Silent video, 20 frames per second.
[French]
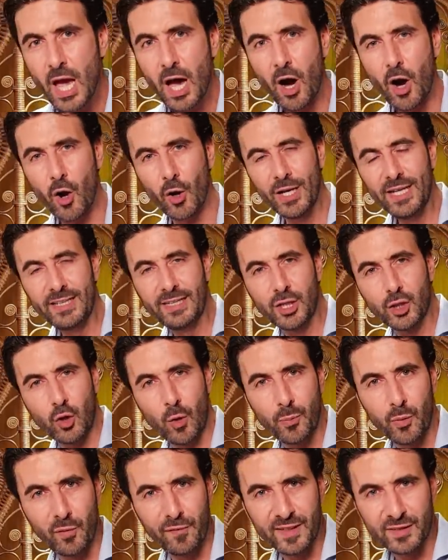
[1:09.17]
en Ligue des
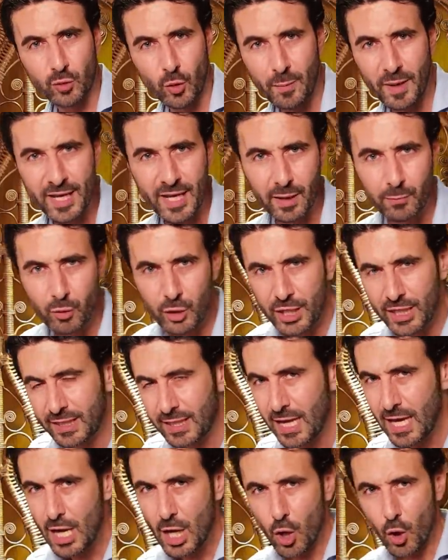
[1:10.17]
Champions face au Bayern
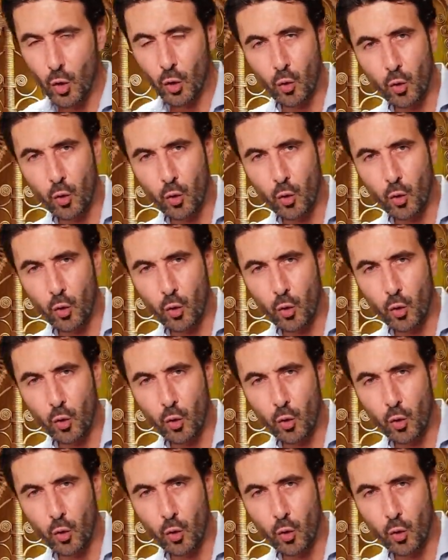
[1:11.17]
Munich, euh,